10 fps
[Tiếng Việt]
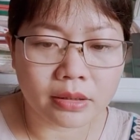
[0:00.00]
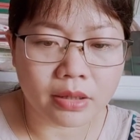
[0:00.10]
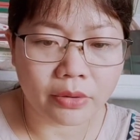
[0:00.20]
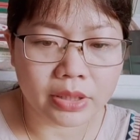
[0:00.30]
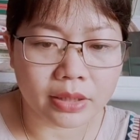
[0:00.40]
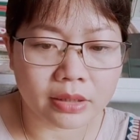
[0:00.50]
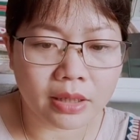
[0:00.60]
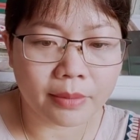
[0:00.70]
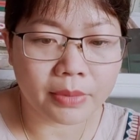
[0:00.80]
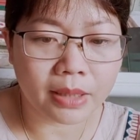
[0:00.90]
đói dở
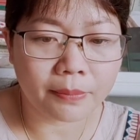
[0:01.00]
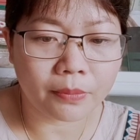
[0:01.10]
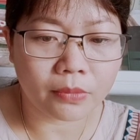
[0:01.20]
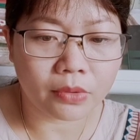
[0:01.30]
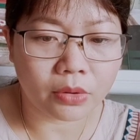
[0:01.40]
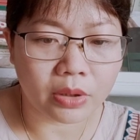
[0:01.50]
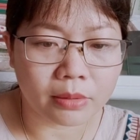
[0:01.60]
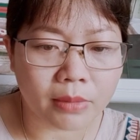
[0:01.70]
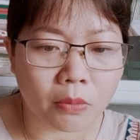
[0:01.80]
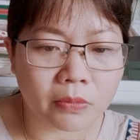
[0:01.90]
cơm nếp
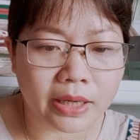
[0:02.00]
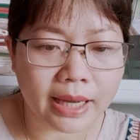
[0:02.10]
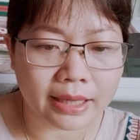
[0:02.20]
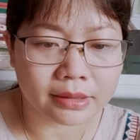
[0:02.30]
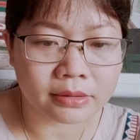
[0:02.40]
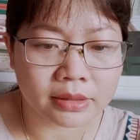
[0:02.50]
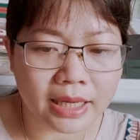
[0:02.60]
luyện bông ra ăn